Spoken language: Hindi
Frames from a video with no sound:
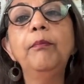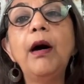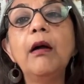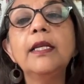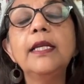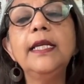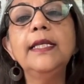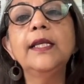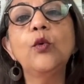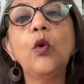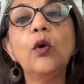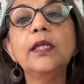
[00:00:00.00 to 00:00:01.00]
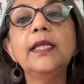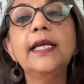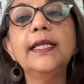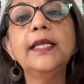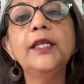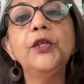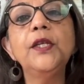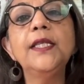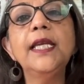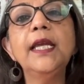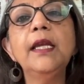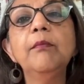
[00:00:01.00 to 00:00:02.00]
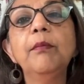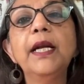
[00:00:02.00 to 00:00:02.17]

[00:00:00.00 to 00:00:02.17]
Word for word: पार्टीज एंड ऑर्गेनाइजेशन एक